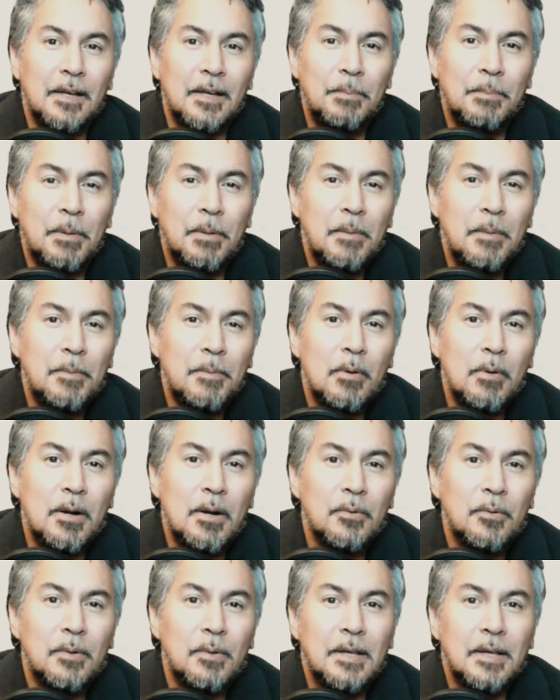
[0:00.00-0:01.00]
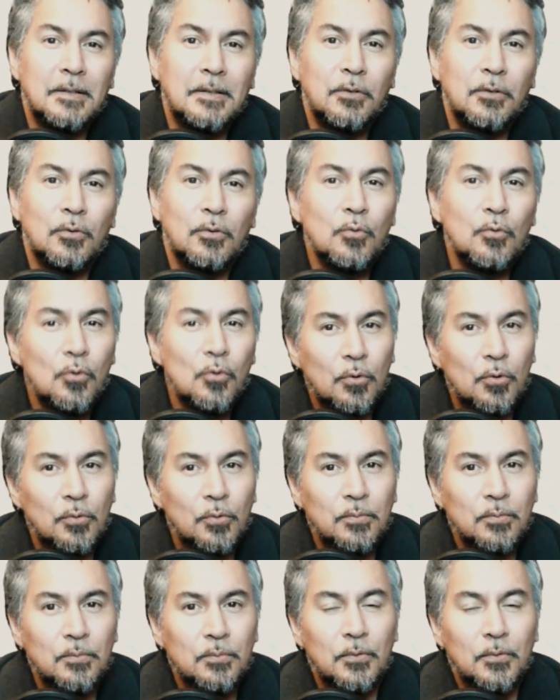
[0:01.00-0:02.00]
el PBI peruano ha sido
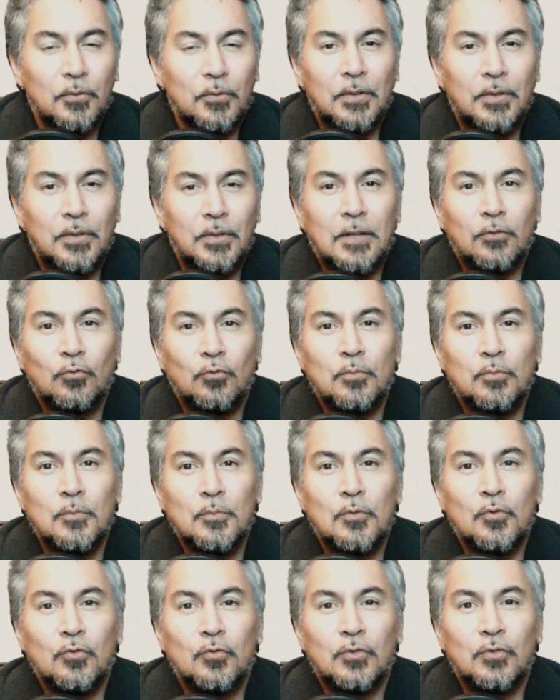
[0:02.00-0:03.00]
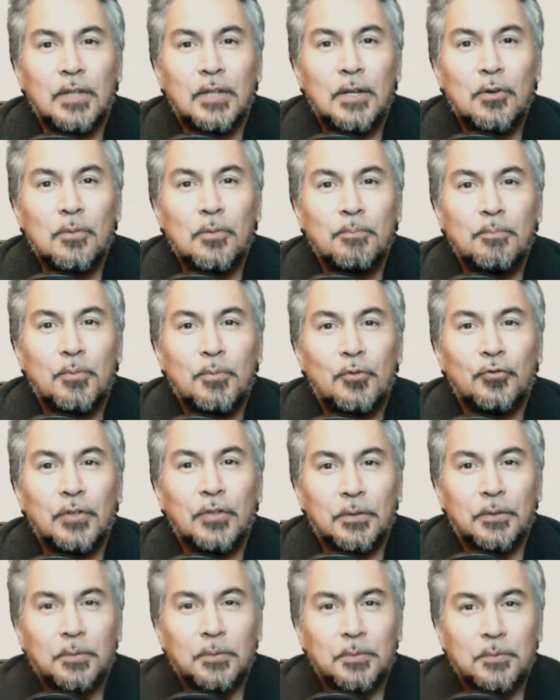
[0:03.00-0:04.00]
nulo, o sea, sumo
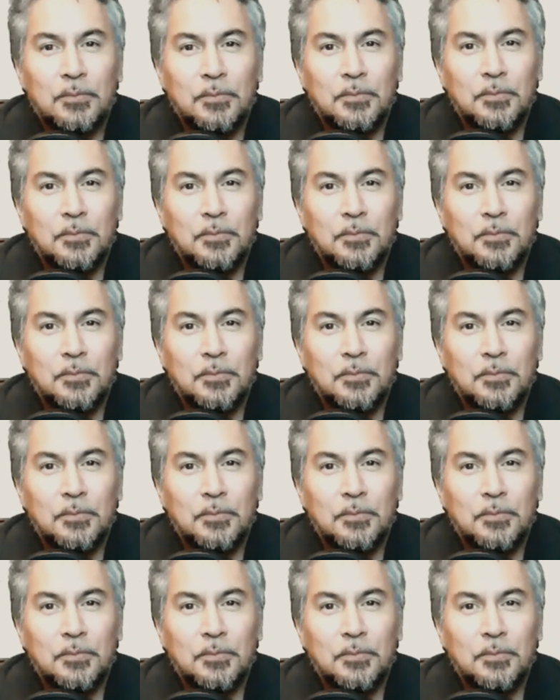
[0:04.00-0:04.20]
0%,